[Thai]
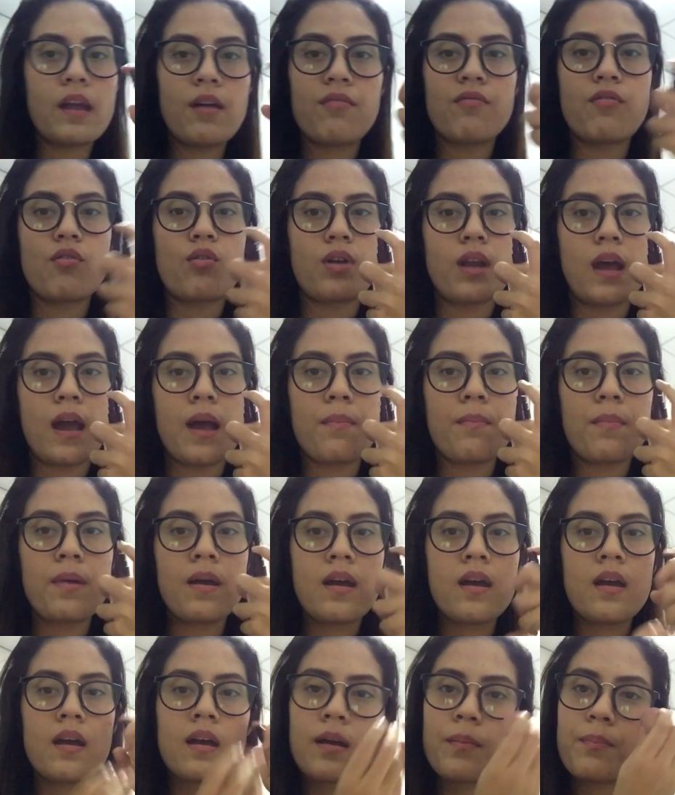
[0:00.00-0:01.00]
กับฟองน้ำ
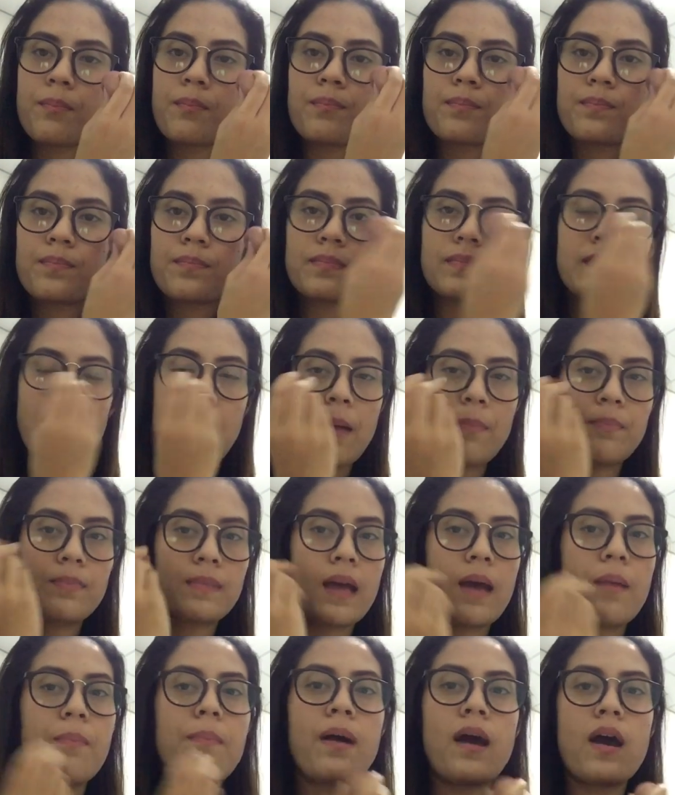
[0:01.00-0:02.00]
แท็บ
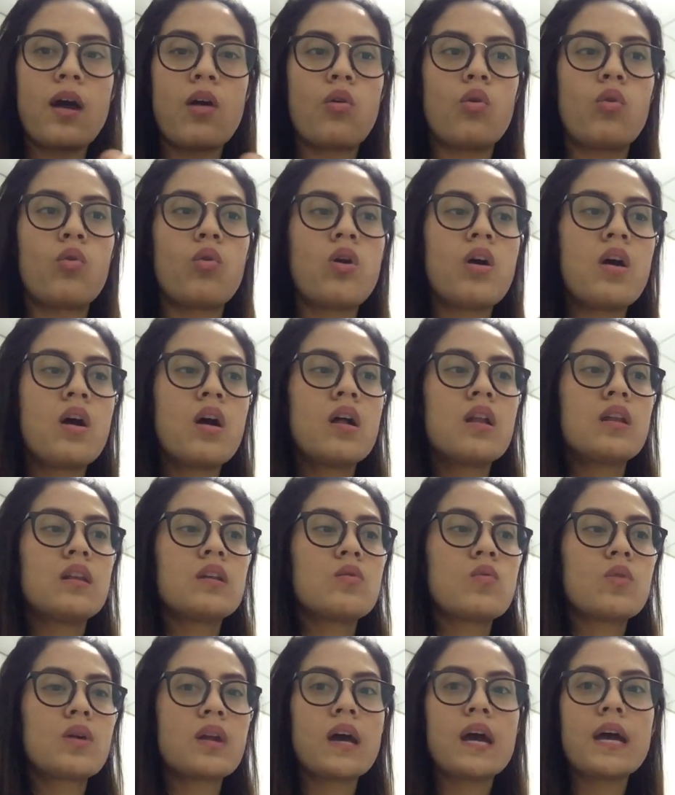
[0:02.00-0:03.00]
แท็บเอา หรื
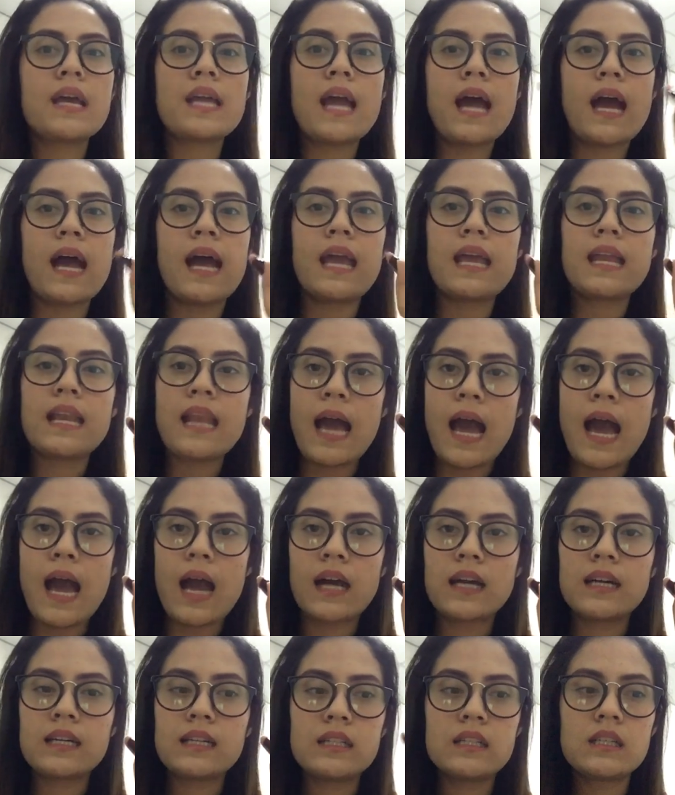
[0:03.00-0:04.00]
อว่าถ้าอยากให้หนา
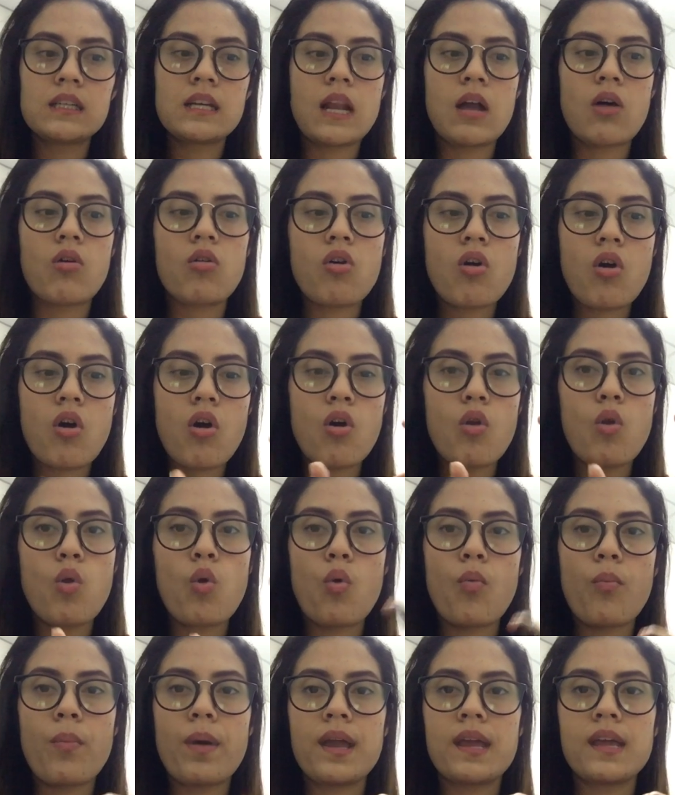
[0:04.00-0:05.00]
ขึ้นแล้วก็ล
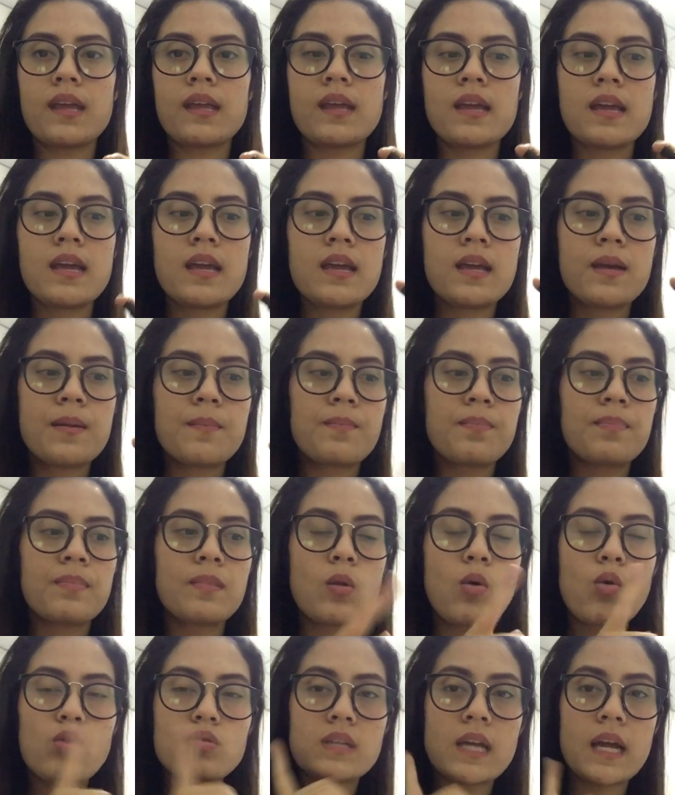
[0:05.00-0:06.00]
งไป
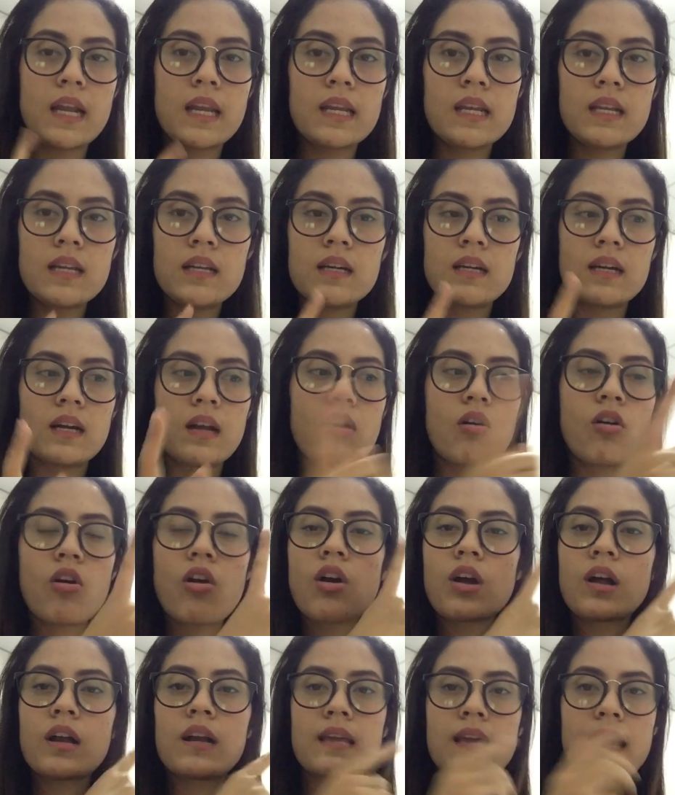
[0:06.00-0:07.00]
ลงชั้นที่ 1 แล้วก็
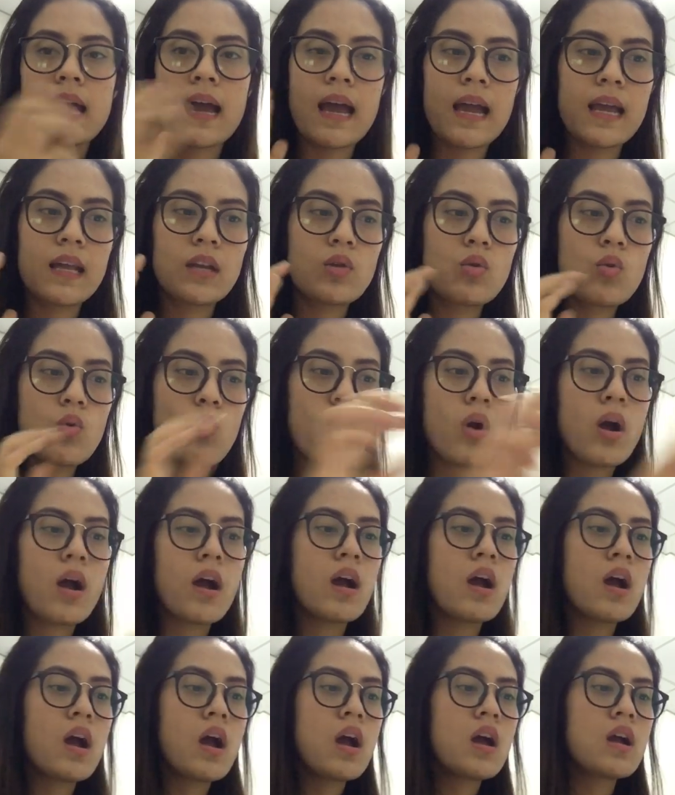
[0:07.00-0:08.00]
เกลี่ยให้ทั่ว
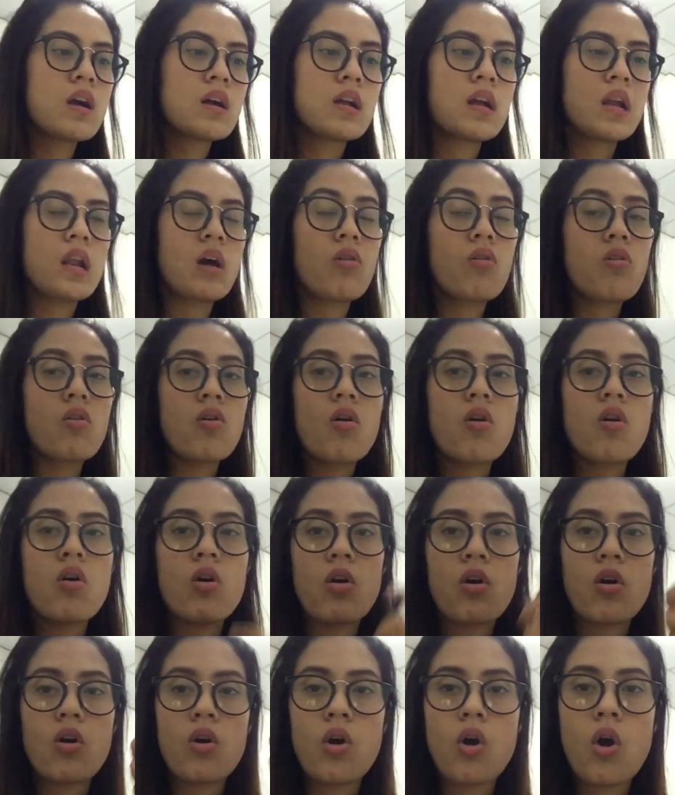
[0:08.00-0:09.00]
แล้วก็
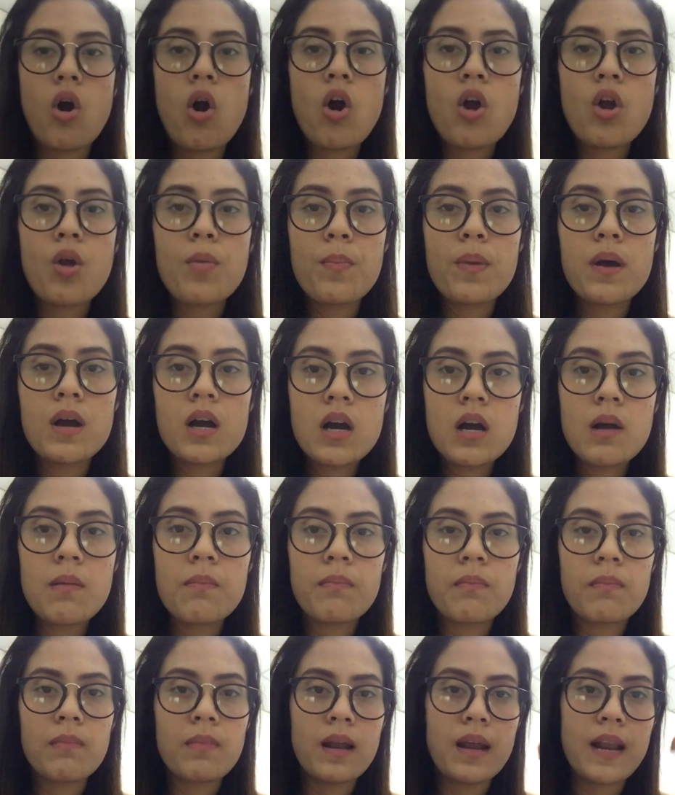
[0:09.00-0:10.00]
ค่อยเพิ่ม
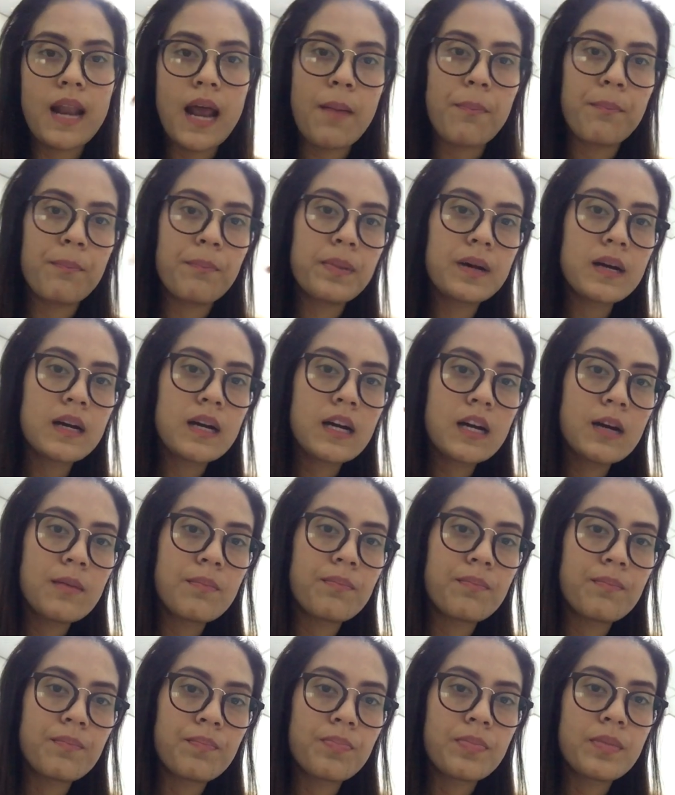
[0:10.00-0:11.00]
ระดับเพิ่ม
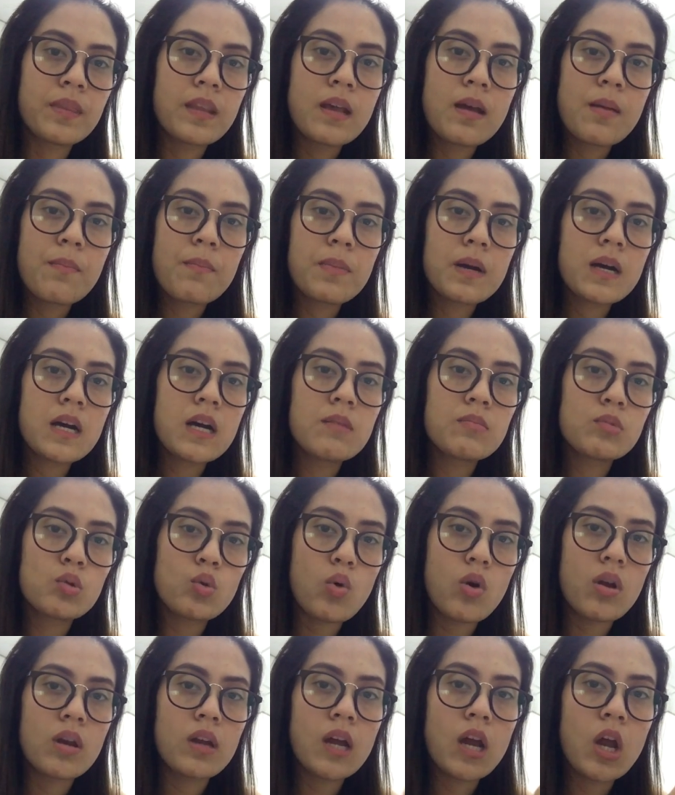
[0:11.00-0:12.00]
เพิ่มตั
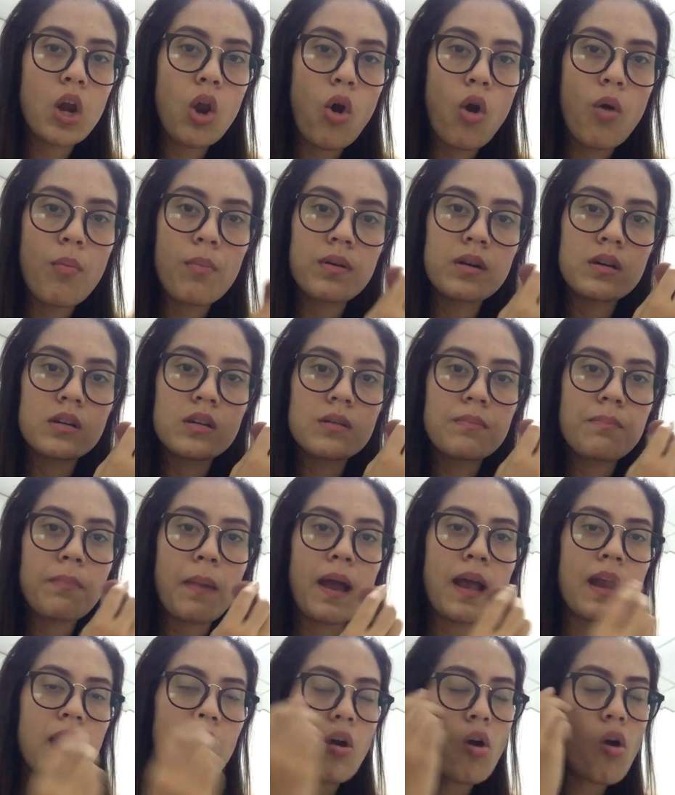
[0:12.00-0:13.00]
วเนื้อรองพื้นไป
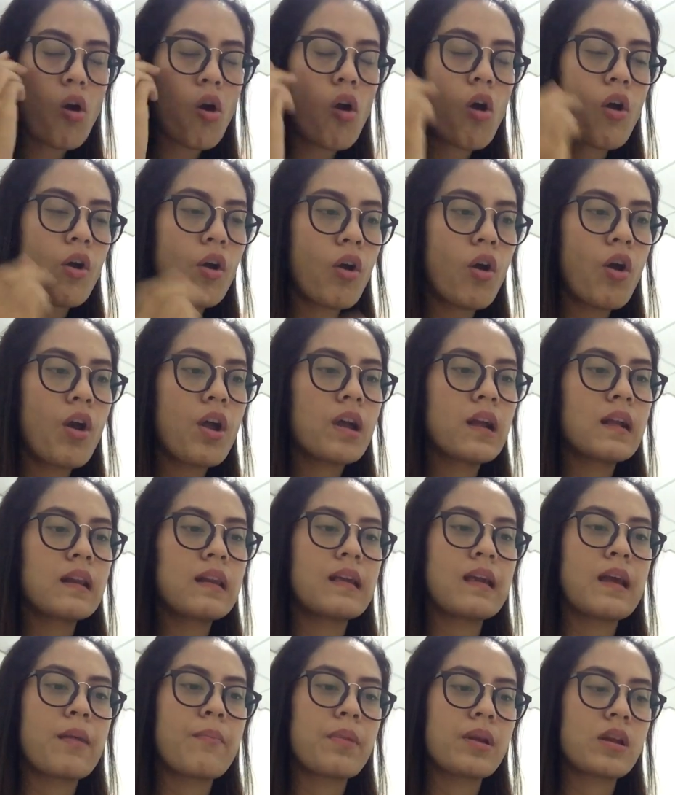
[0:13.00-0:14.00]
แล้วก็ค่อยๆเก
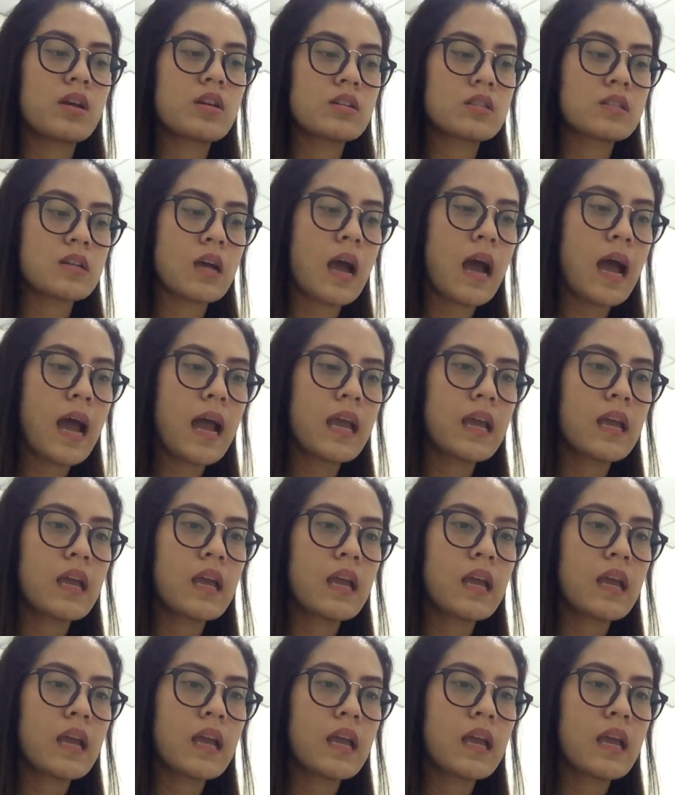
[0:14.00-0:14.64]
ลี่ยมันก็จะให้